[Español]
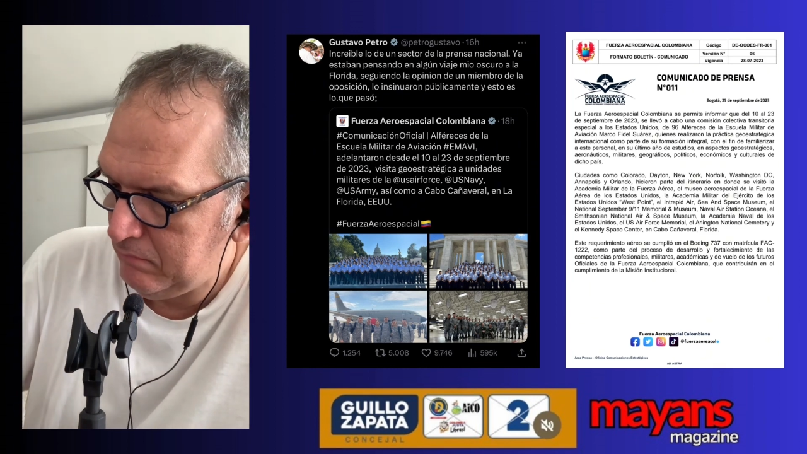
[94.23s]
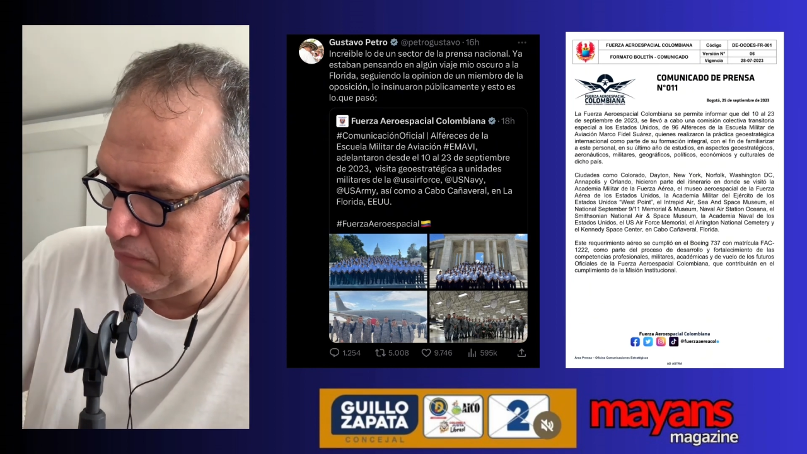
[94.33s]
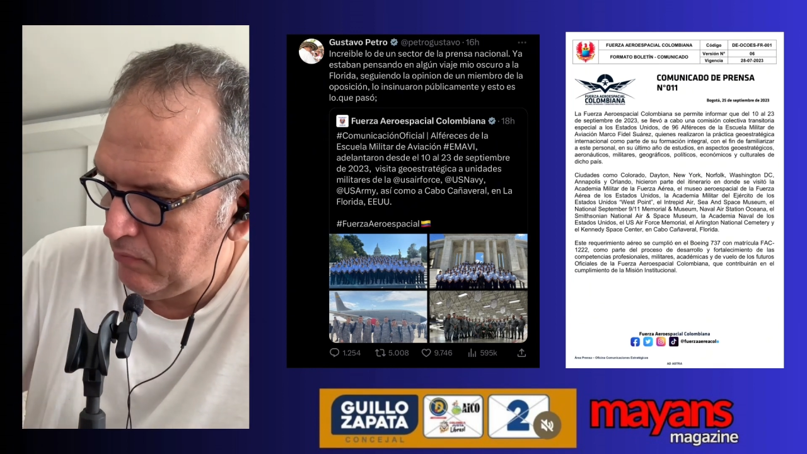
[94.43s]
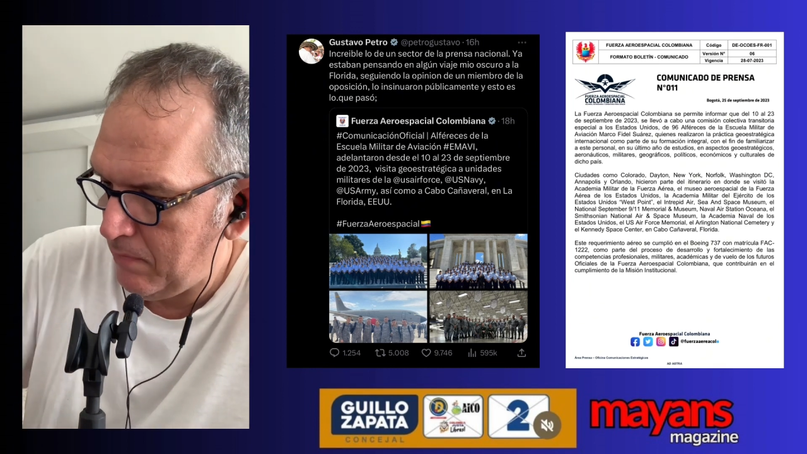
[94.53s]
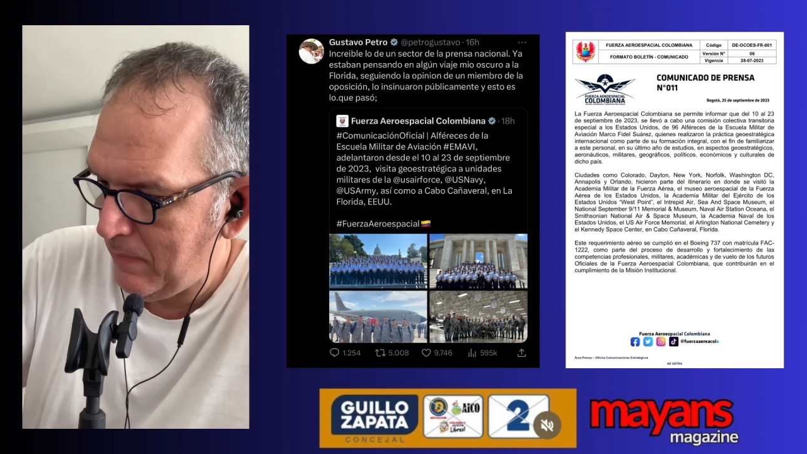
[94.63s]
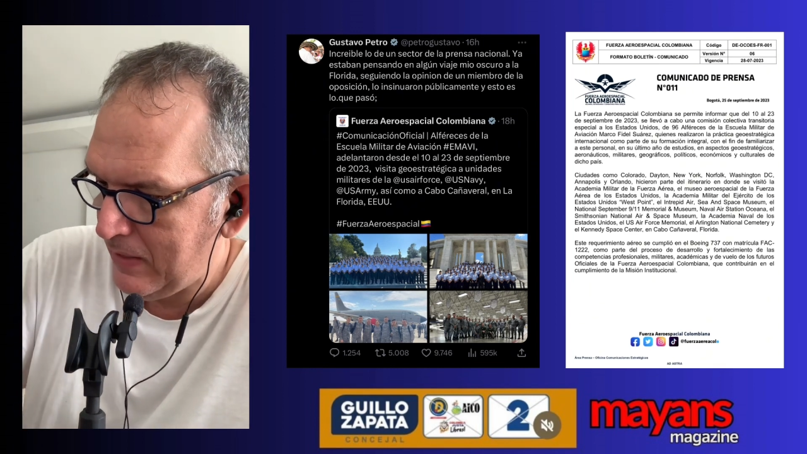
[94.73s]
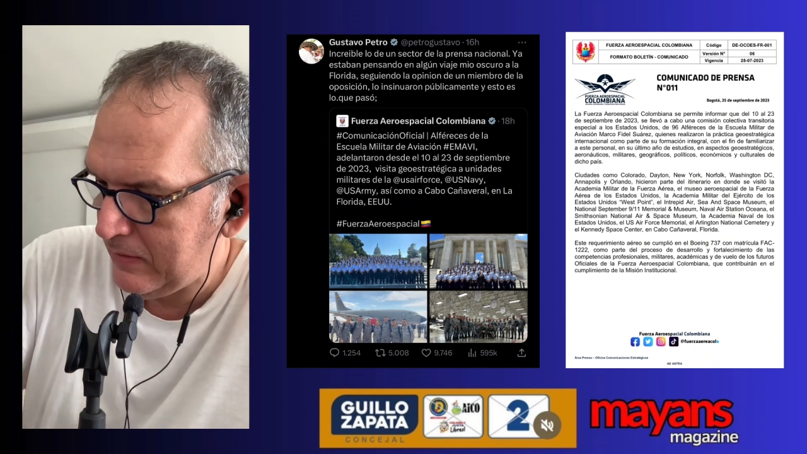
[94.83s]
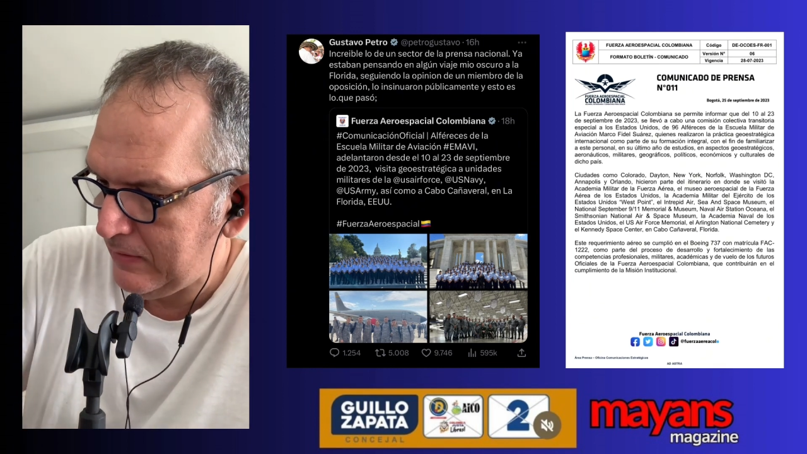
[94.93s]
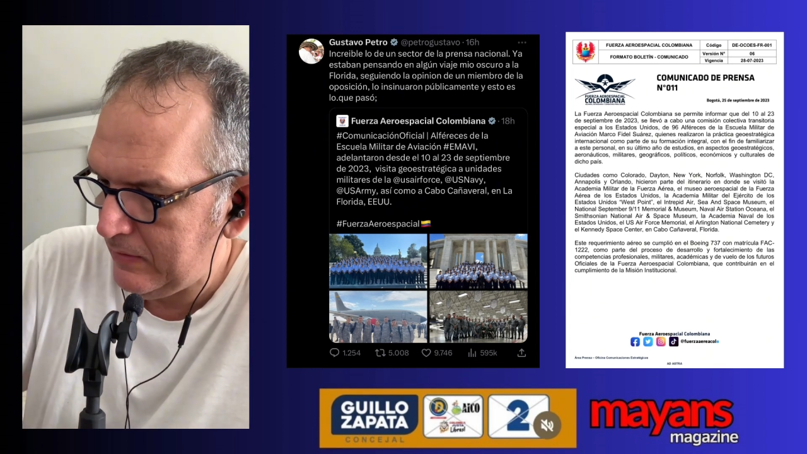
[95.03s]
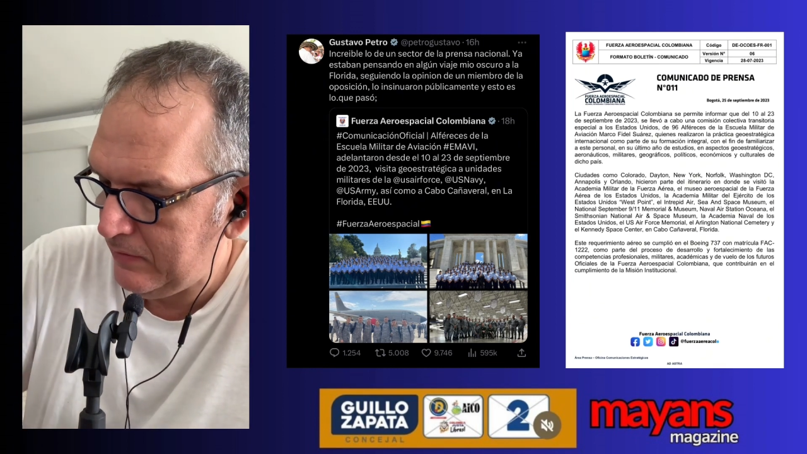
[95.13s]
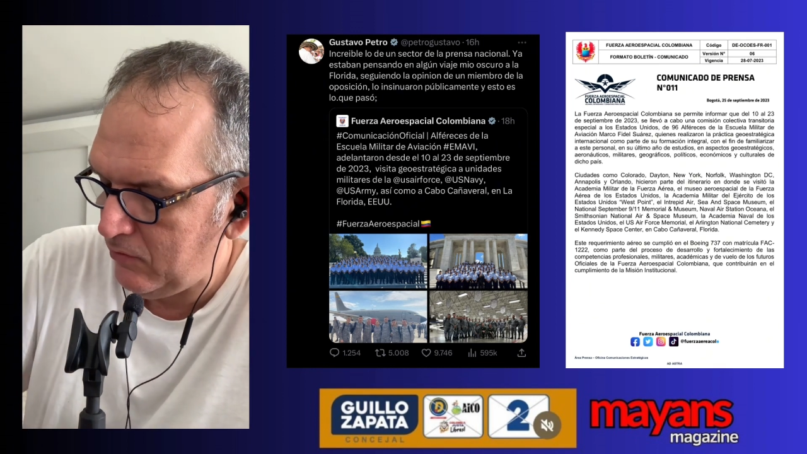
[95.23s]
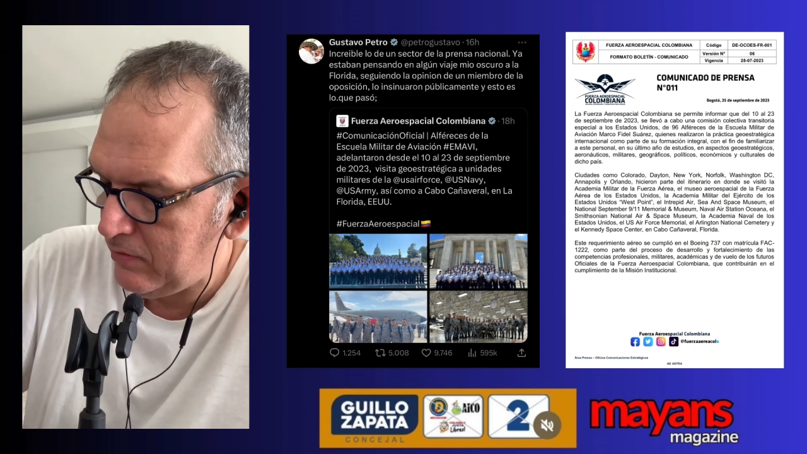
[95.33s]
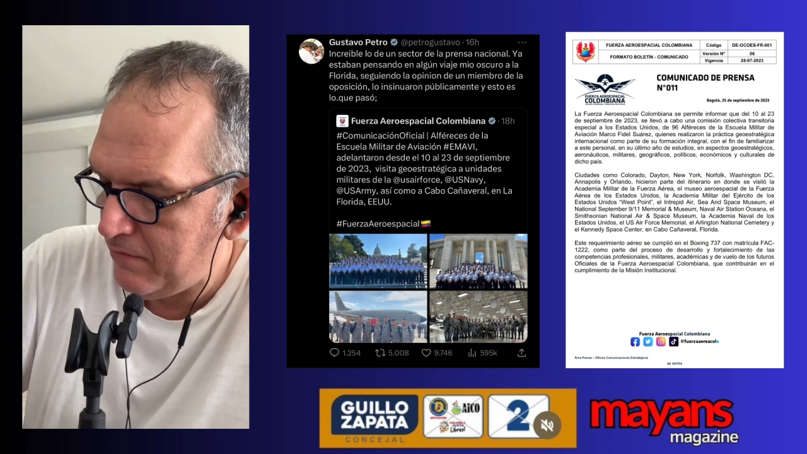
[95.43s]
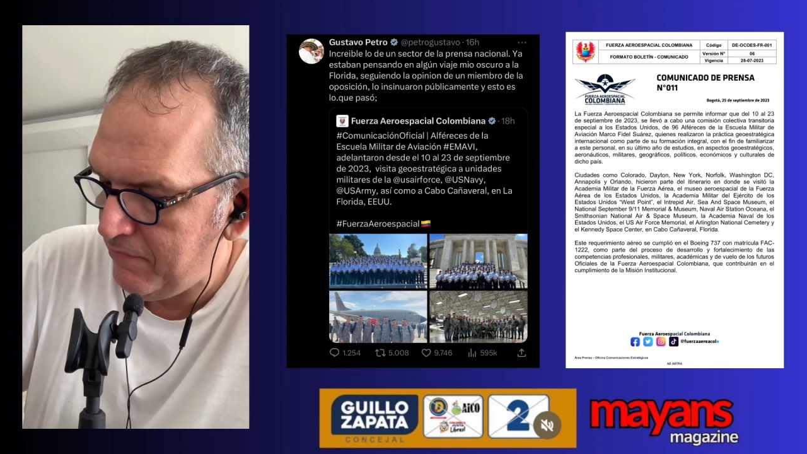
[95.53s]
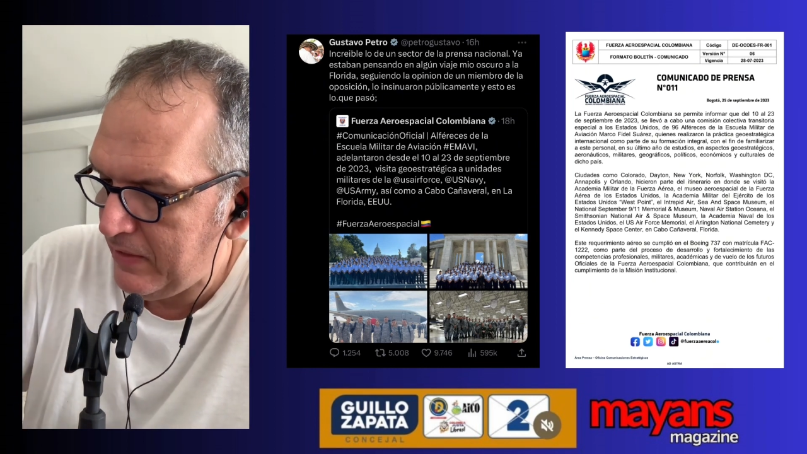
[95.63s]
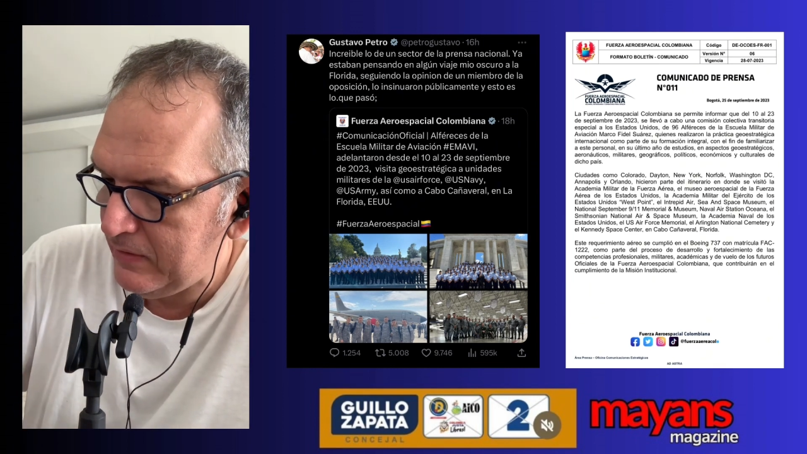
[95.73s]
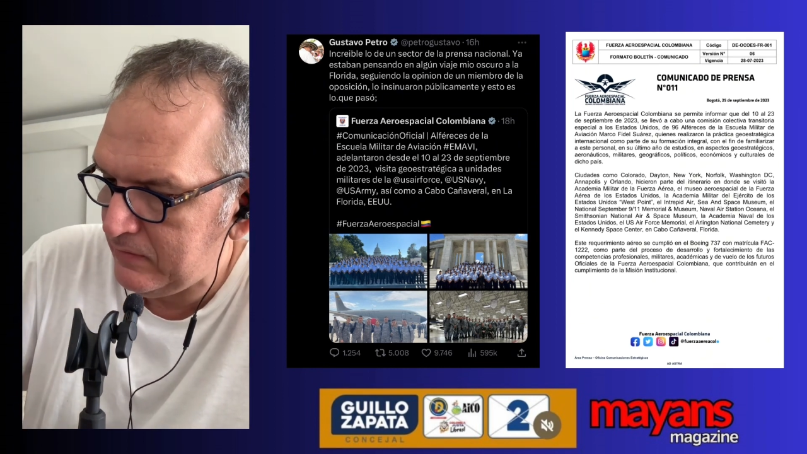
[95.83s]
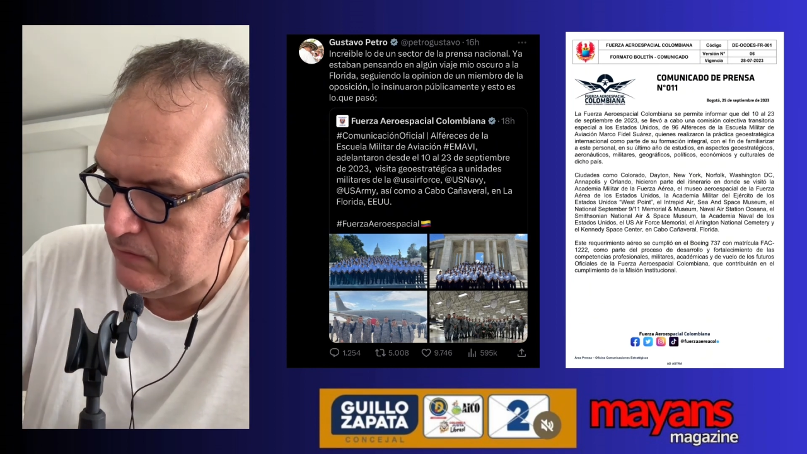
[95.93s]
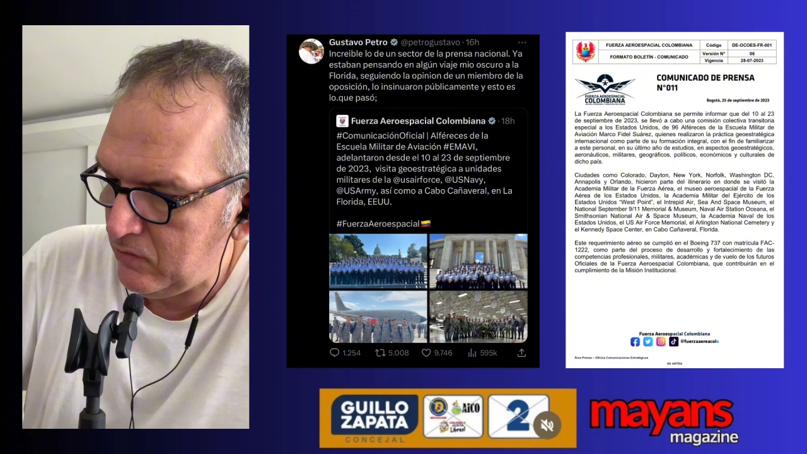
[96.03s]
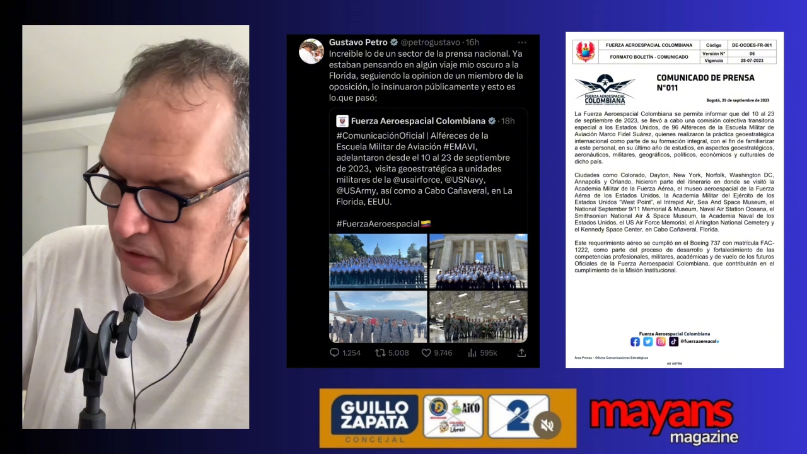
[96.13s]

por parte de estos alferes